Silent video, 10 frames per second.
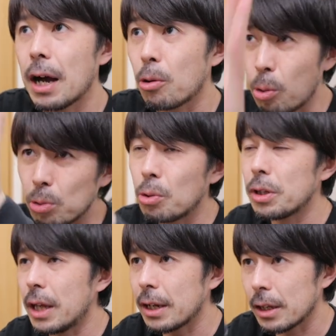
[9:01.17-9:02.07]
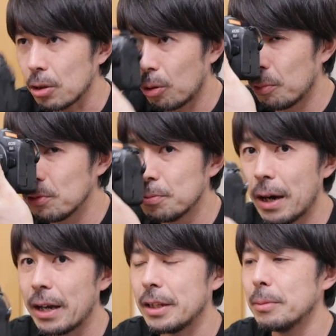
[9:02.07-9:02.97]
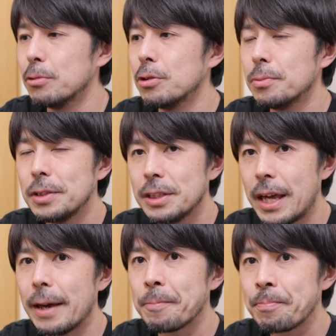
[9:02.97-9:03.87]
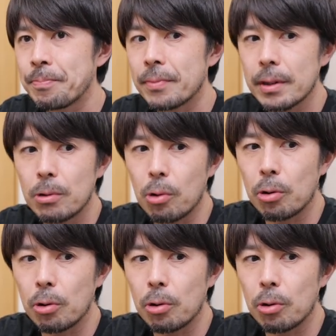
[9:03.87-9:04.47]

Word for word: あ、ここ撮りたいなと思う前に、ムービーで、こ